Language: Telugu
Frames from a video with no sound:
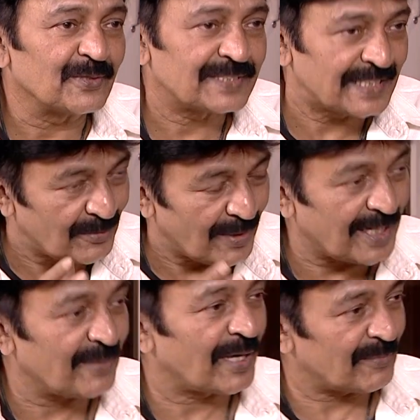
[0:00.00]

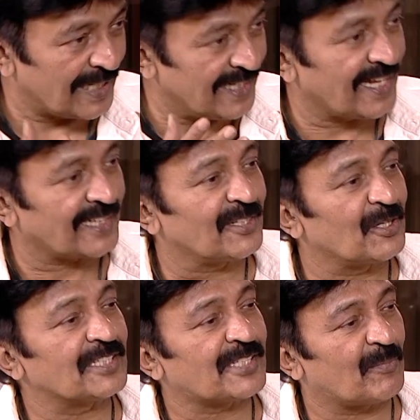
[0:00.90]
సినిమానే మళ్ళీ
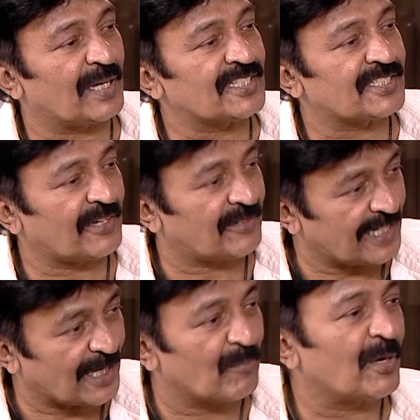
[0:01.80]
దాంట్లోనే సంపాదిస్తామన్న
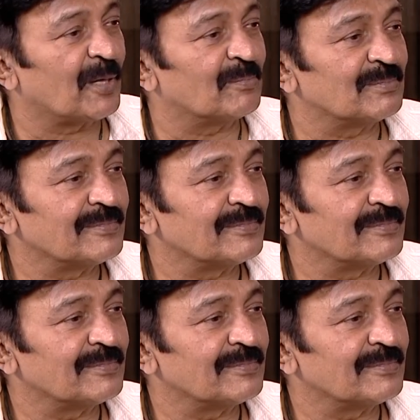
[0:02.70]
నమ్మకం